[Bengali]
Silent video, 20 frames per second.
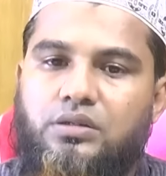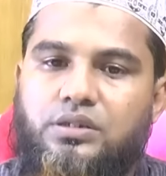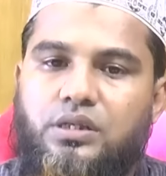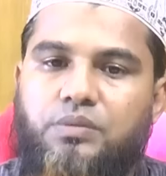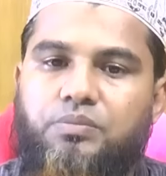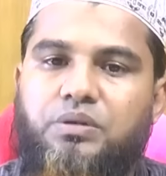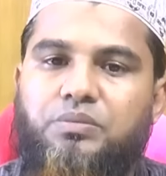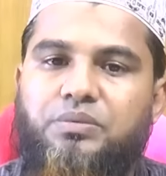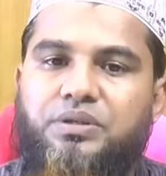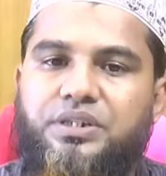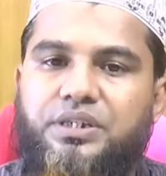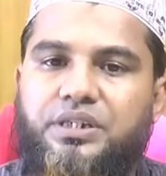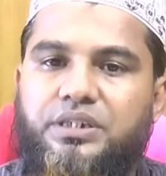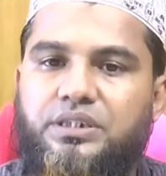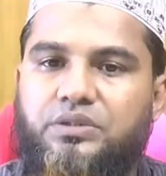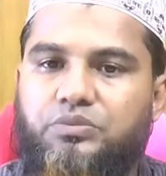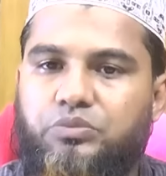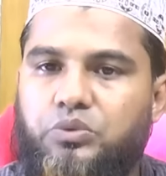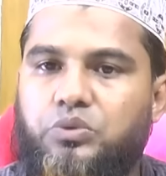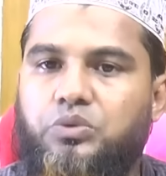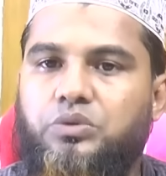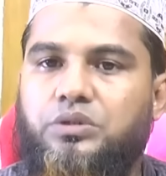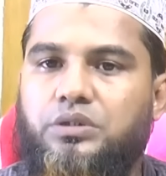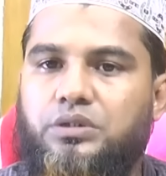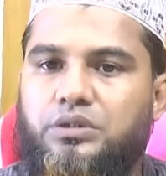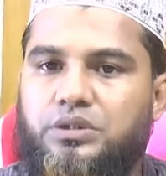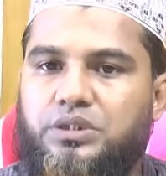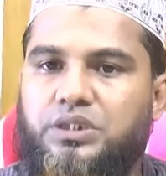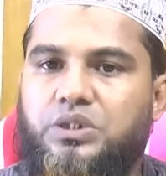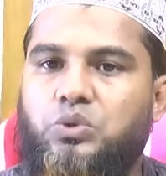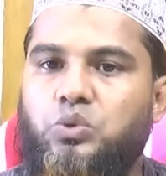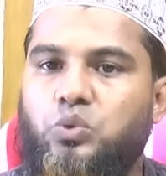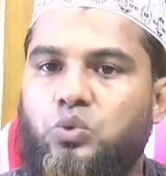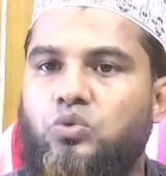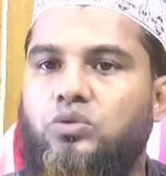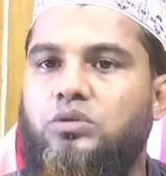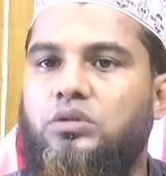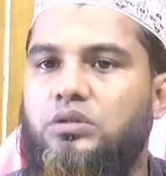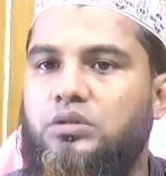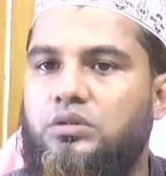সাপ্লিমেন্টের যে ফুড যে
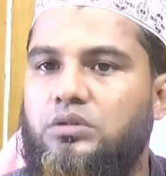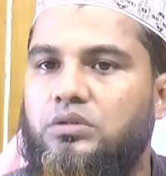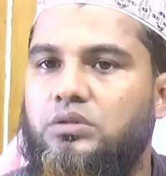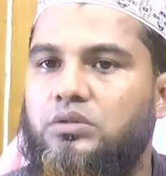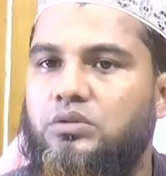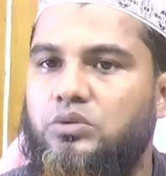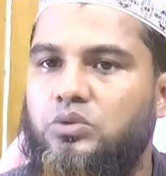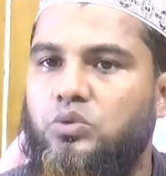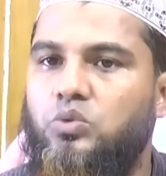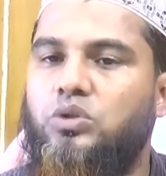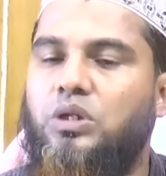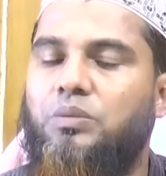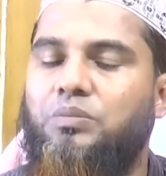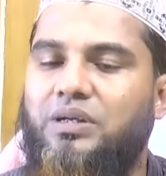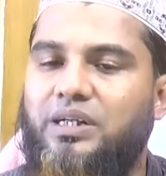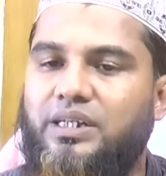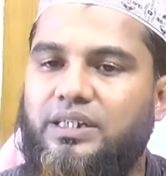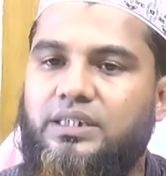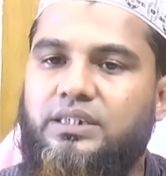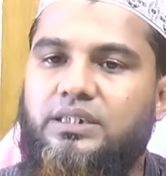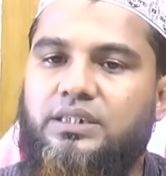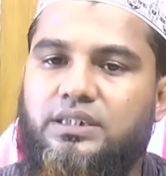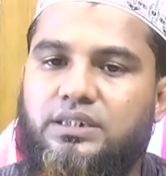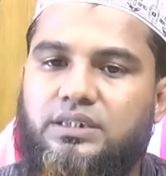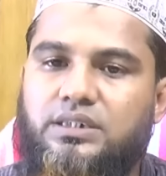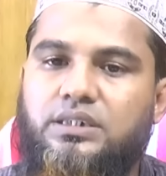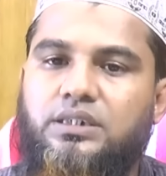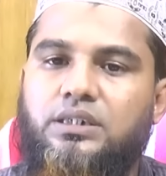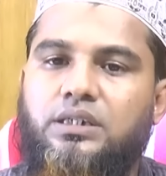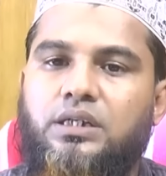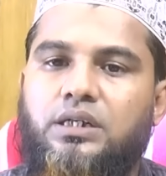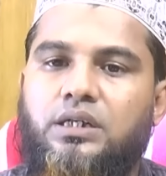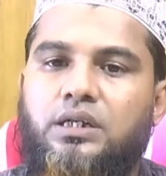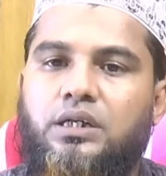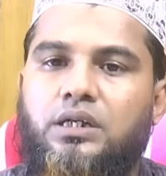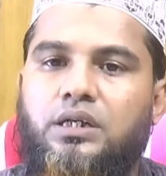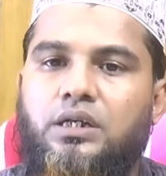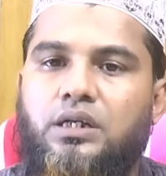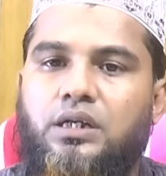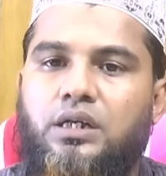দুধ দুধ আমরা লিখে দিয়েছি
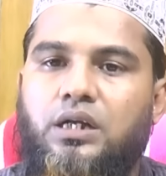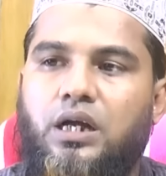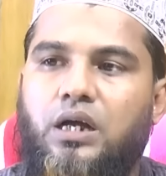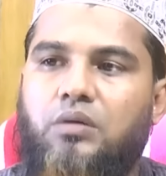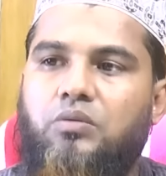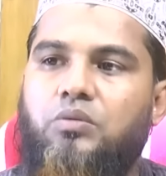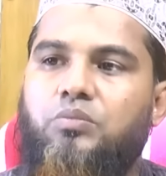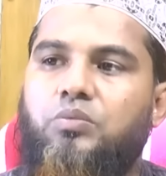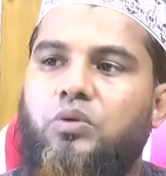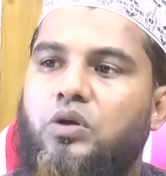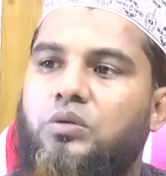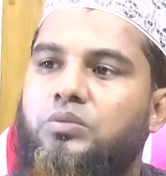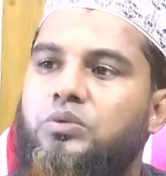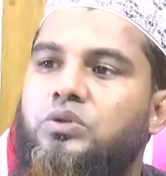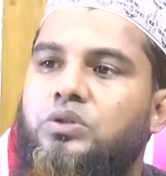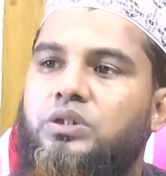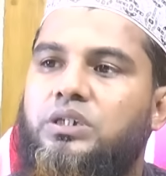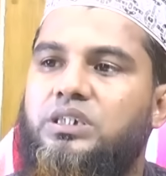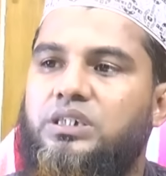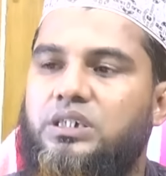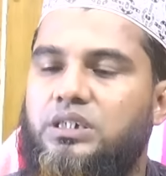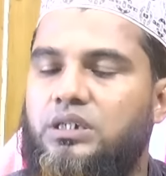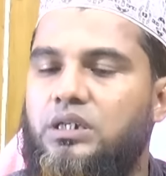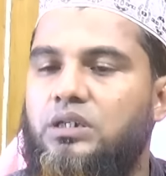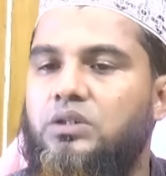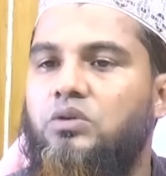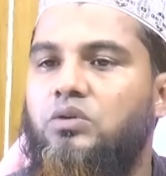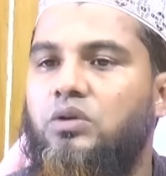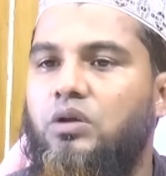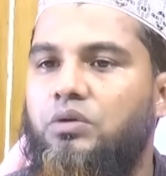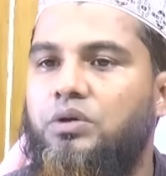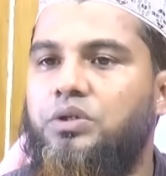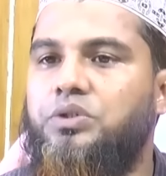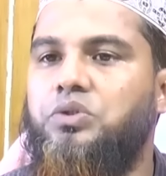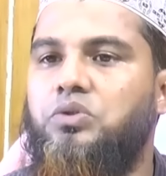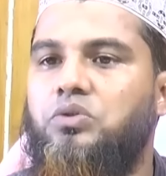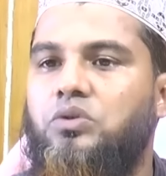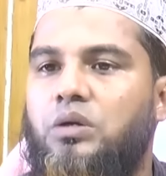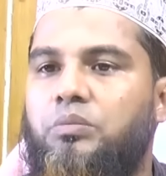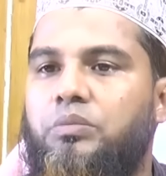এবং পরবর্তী সিদ্ধান্ত নেওয়ার
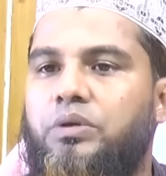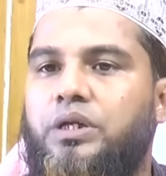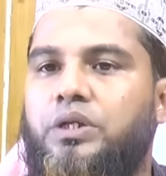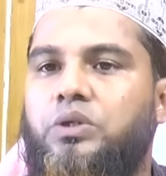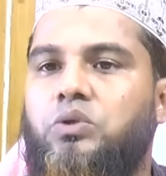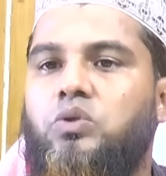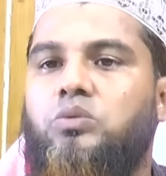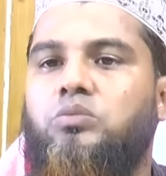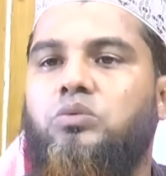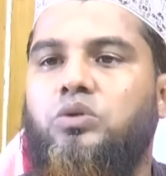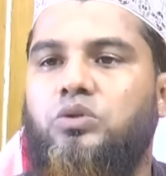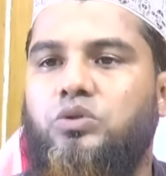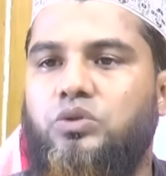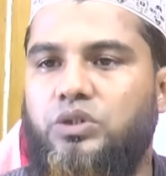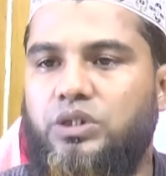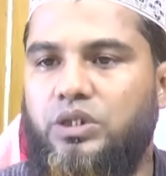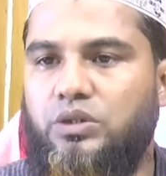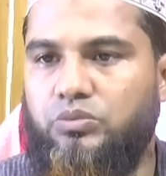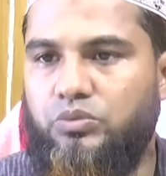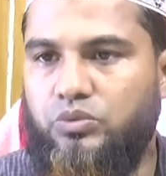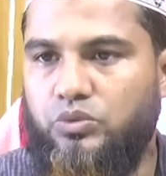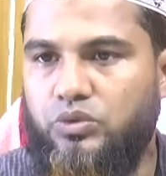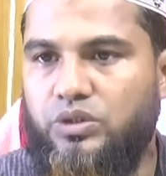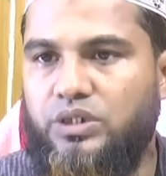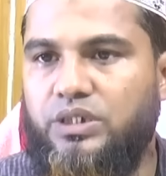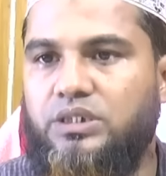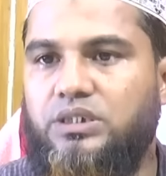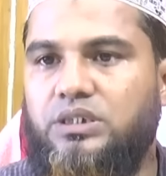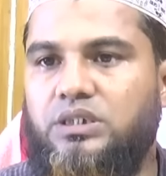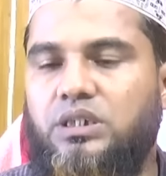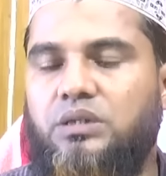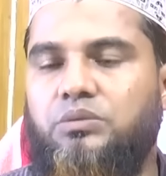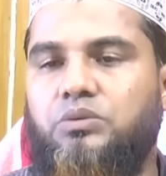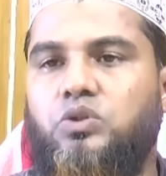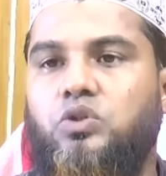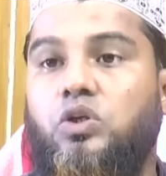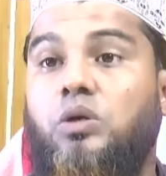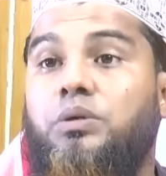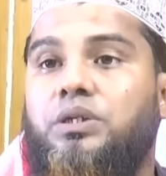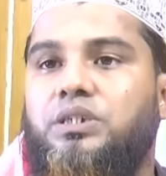জন্য আমরা ইউনো মহোদয়কে ফোন দিয়েছি এবং
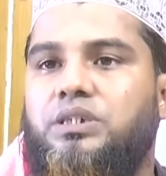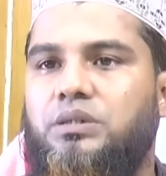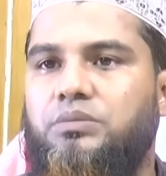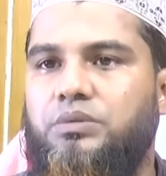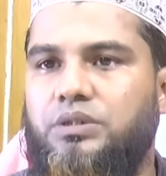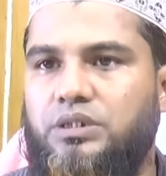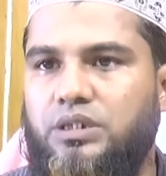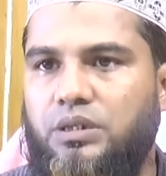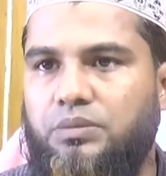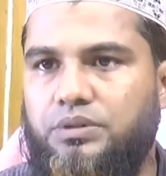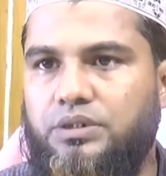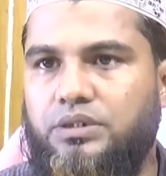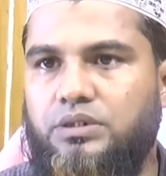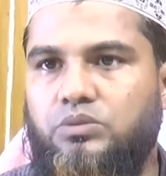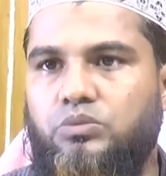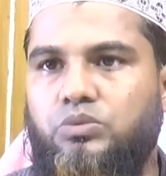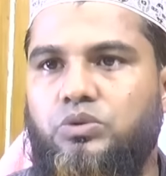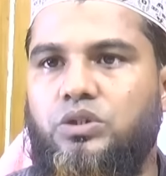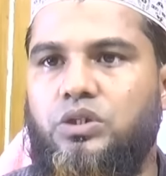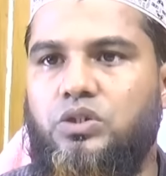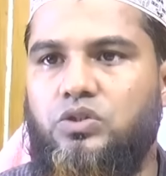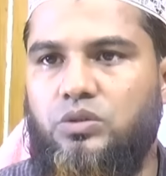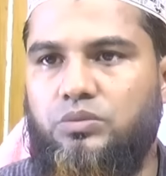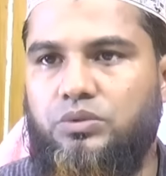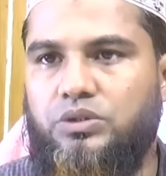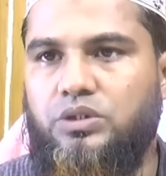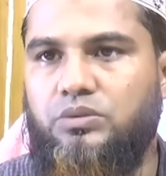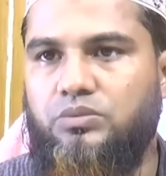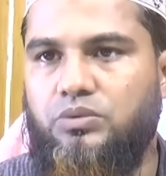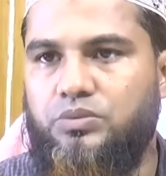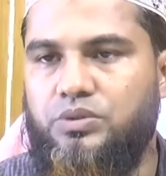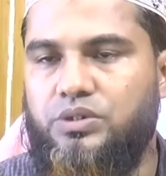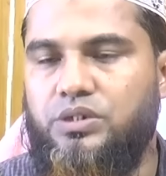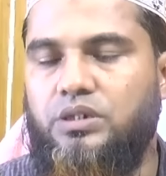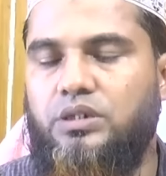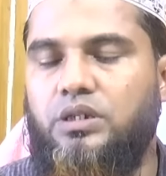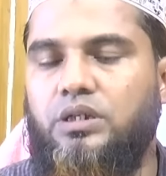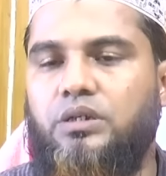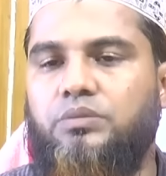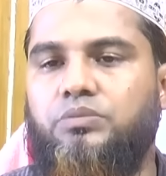সমাজসেবা যে আমাদের উপজেলা সমাজসেবা
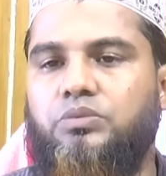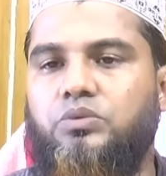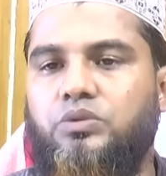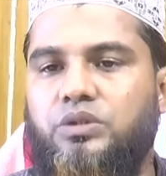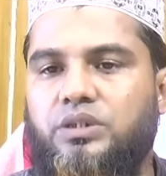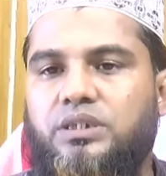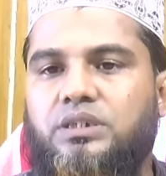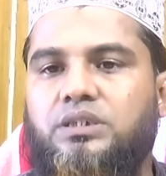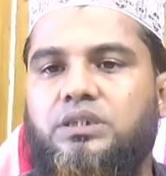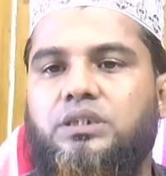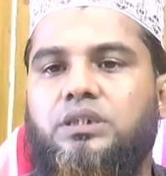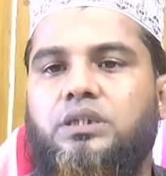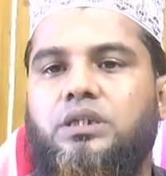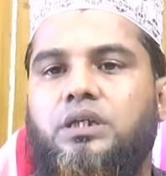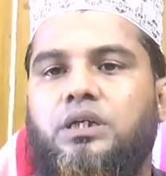অফিসার তাকে ফোন দিয়েছি